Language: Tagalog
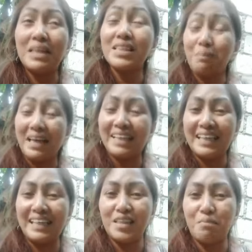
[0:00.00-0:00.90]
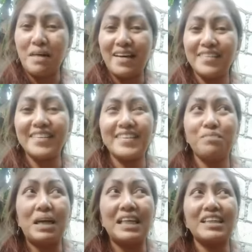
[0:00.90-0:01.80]
mag-smile ka
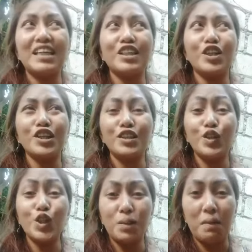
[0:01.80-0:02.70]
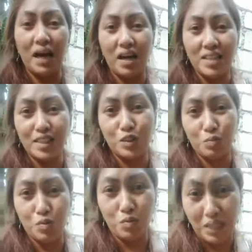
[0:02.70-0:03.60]
naman. Parang ganon. Doon sa
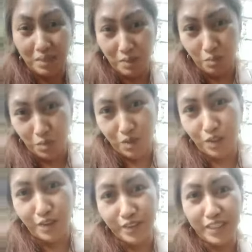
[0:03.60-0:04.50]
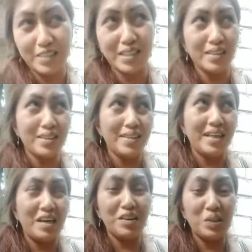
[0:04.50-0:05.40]
makakasalubong parang may bumulong. Tapos,
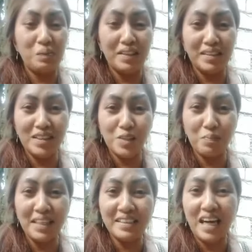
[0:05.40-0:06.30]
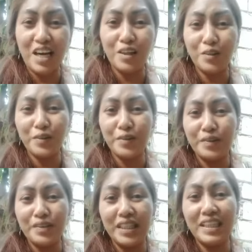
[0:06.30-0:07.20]
ako naman, nag-smile nga
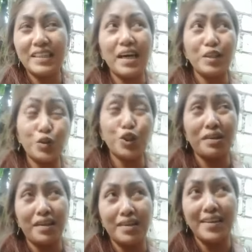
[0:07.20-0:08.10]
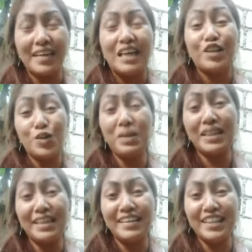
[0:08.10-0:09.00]
ako. Ningitian ko siya.
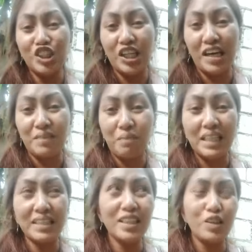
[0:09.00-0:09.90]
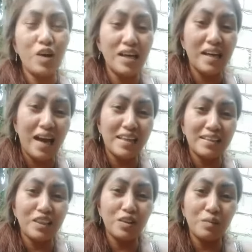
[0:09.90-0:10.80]
Ngumiti rin siya. Parang ganun
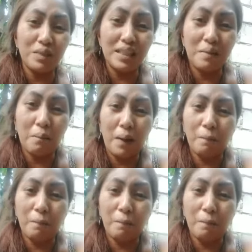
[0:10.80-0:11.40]
kagaan lang yung biglang